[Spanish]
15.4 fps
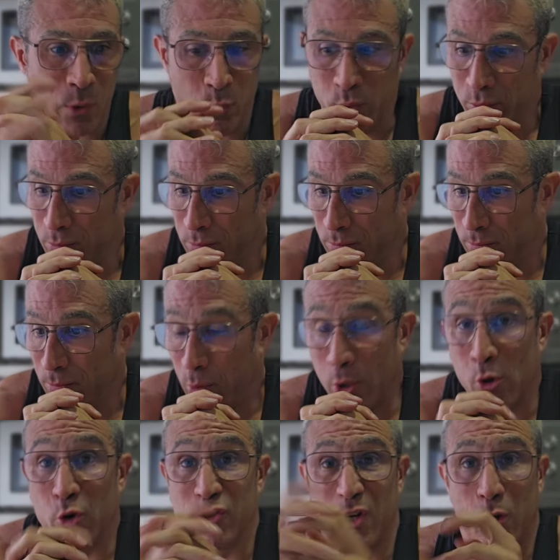
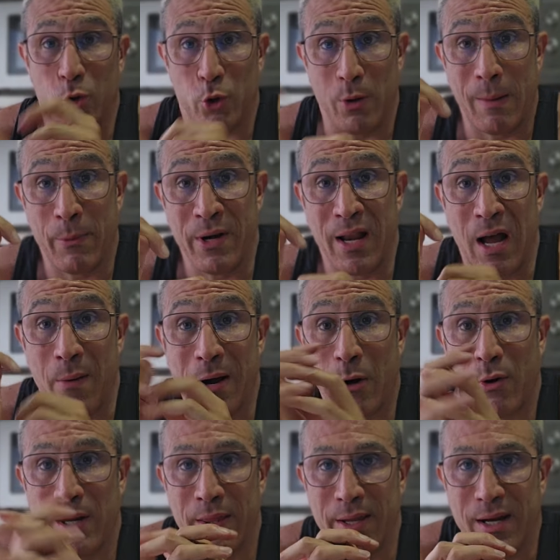buen consejo. Te voy a poner
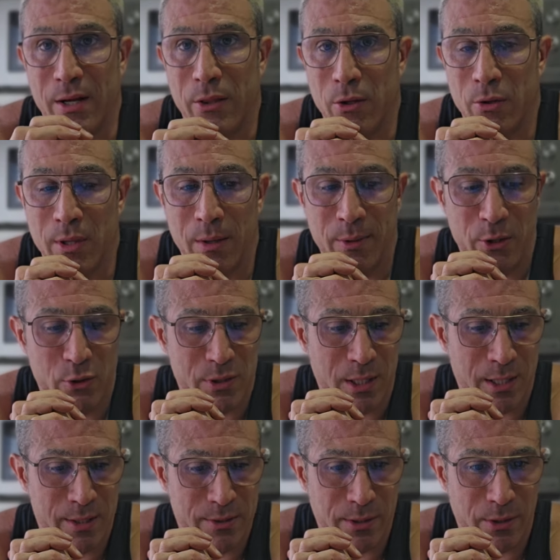abajo en la descripción del vídeo. Si
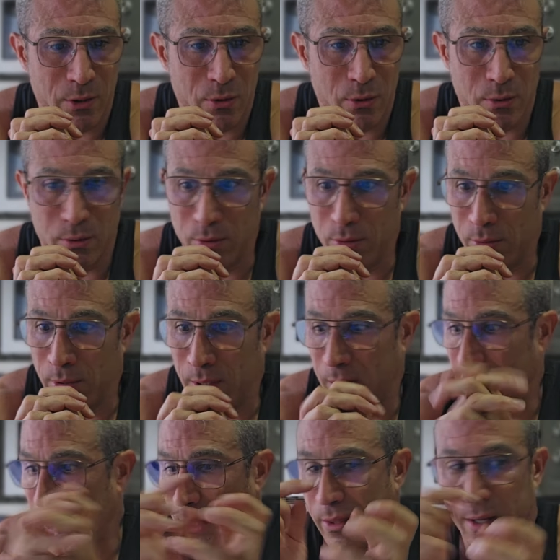quieres, te dejo el
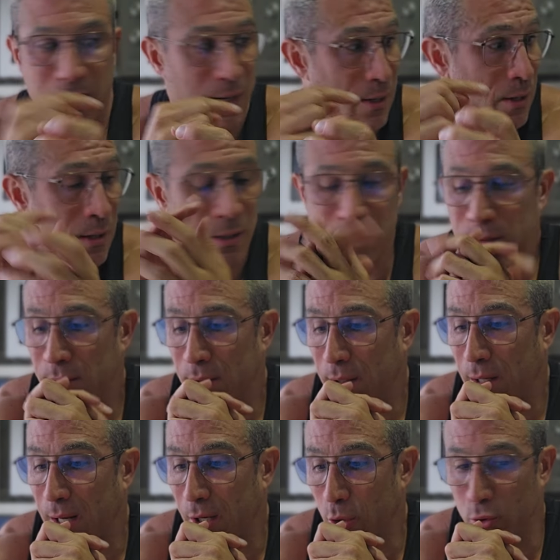enlace a,
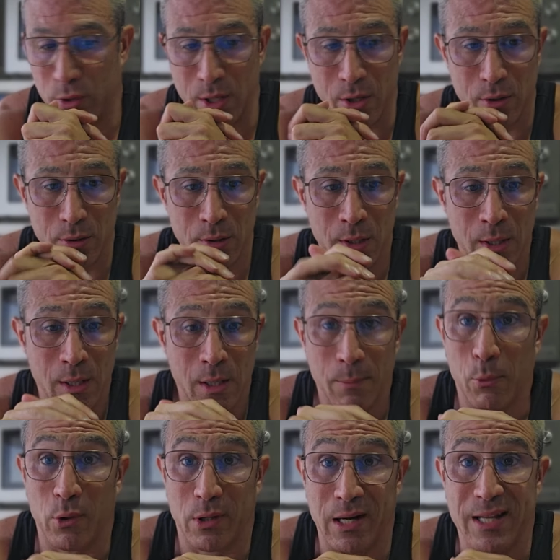a la que yo tengo
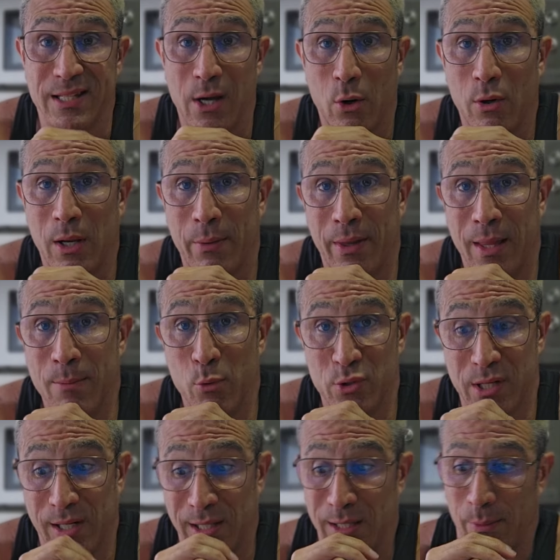porque le saco, la verdad,
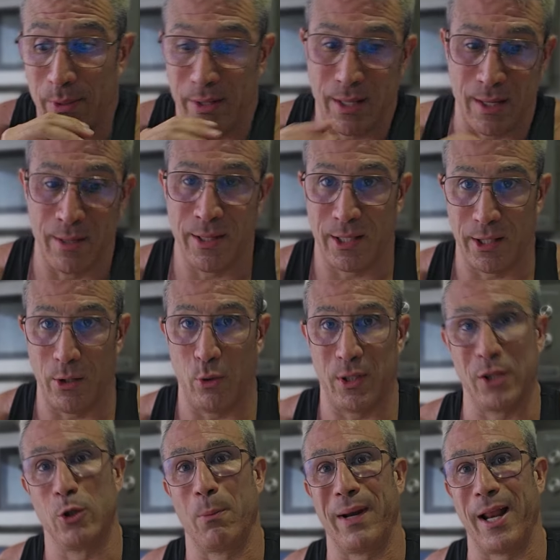mucha rentabilidad. Ya te digo,
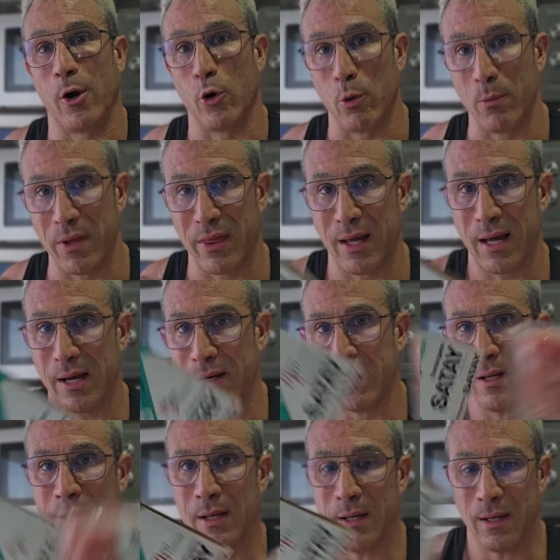tanto para economizar
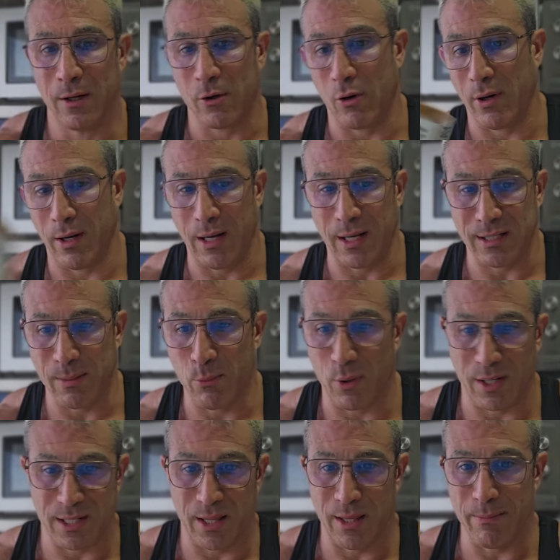coger las
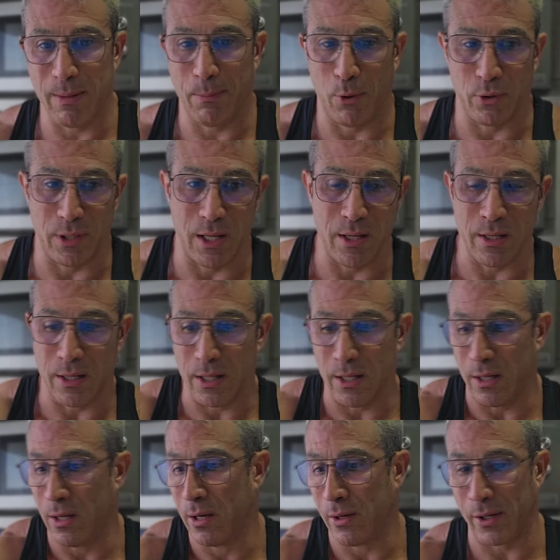hamburguesas de mi protein
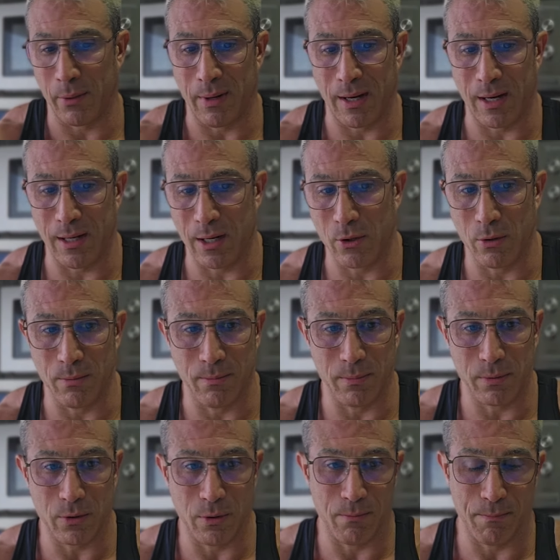y rebajarlas
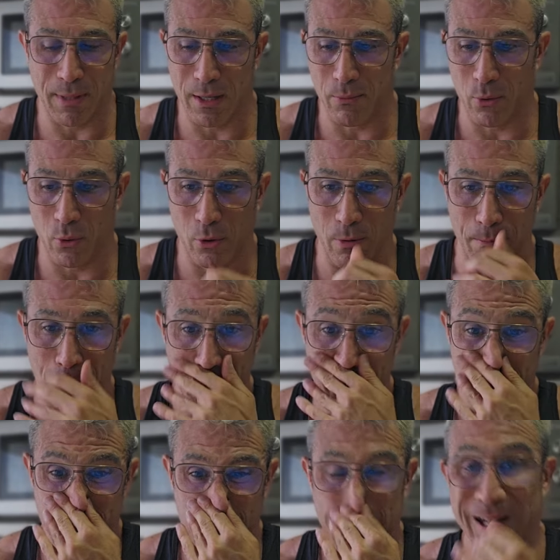con, pavo o con
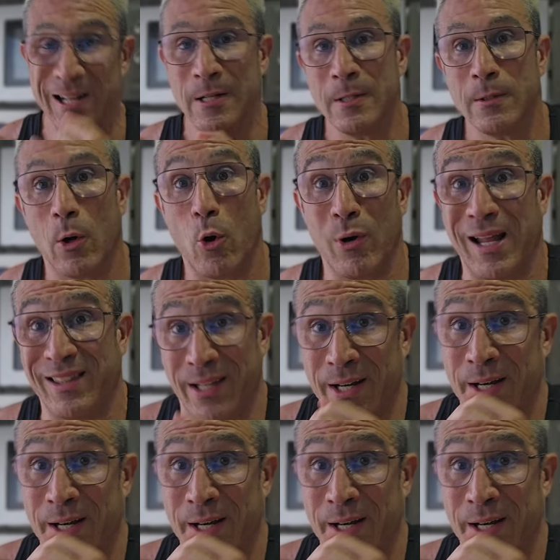pollo, o la